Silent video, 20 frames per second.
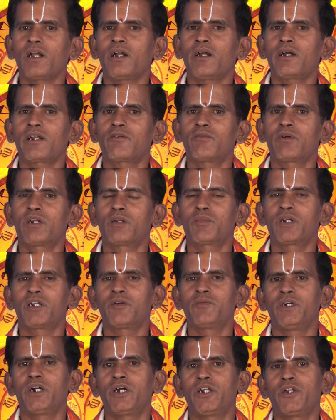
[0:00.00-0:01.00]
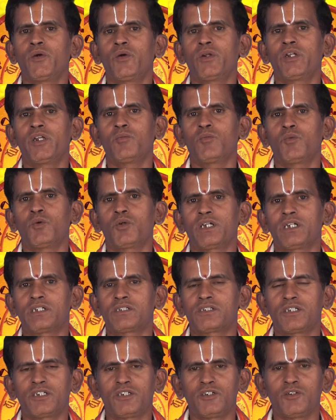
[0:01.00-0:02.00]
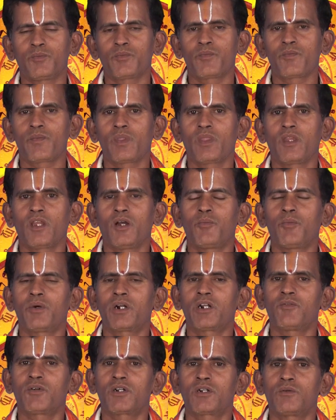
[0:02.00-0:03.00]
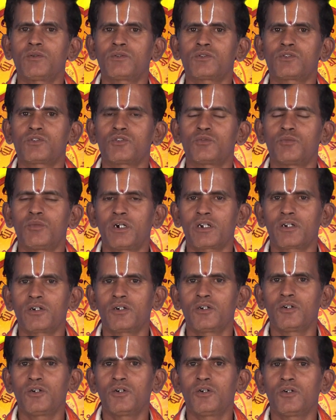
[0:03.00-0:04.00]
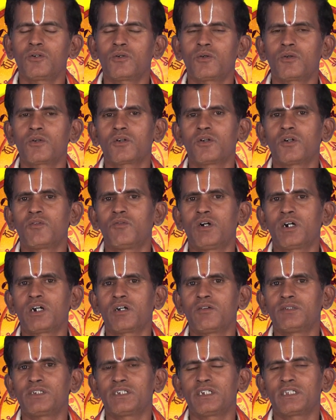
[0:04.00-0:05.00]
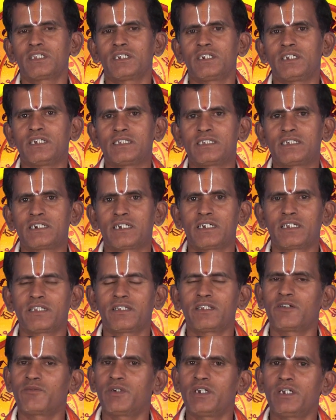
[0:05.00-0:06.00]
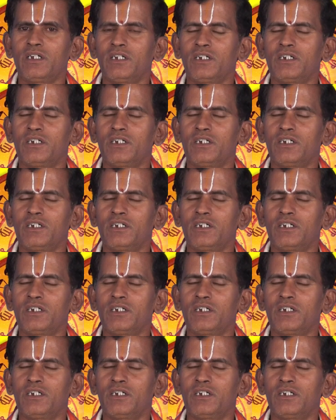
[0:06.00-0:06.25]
கணவன் மனைவி அந்யோன்யம் குறைய செய்யும் பணவரவு சுமார் கொடுக்கல் வாங்கல் விஷயத்தில் எச்சரிக்கை தேவை